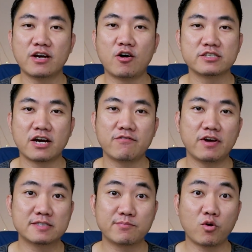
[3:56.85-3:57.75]
ออกจาก
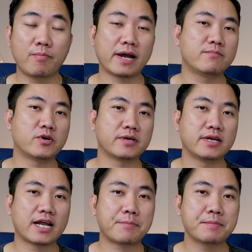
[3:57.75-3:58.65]
Facebook ไปกันหมด
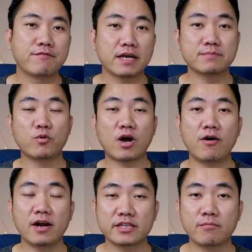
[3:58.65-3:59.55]
นะครับ Facebook เขา
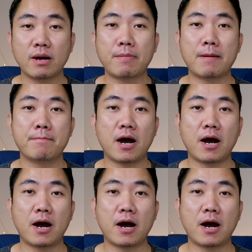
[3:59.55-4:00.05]
ก็เลยต้องมาปรับ